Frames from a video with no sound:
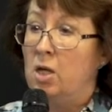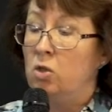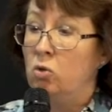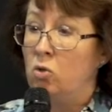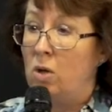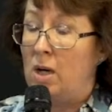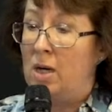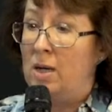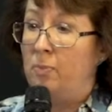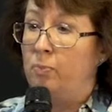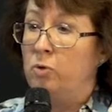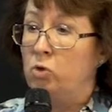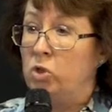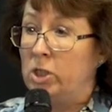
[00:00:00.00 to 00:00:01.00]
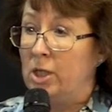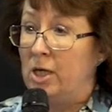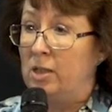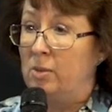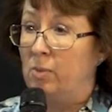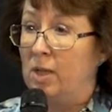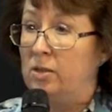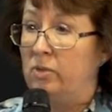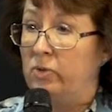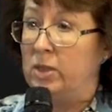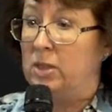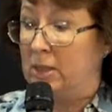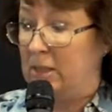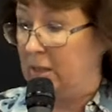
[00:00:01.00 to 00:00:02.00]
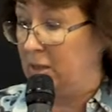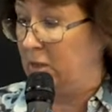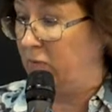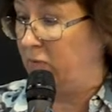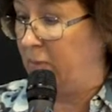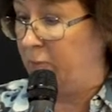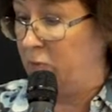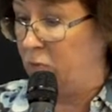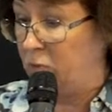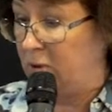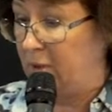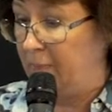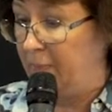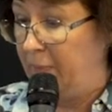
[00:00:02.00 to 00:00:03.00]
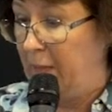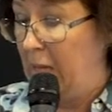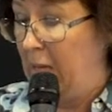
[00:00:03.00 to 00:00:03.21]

Ну, а получили ли мы ответы на эти вопросы?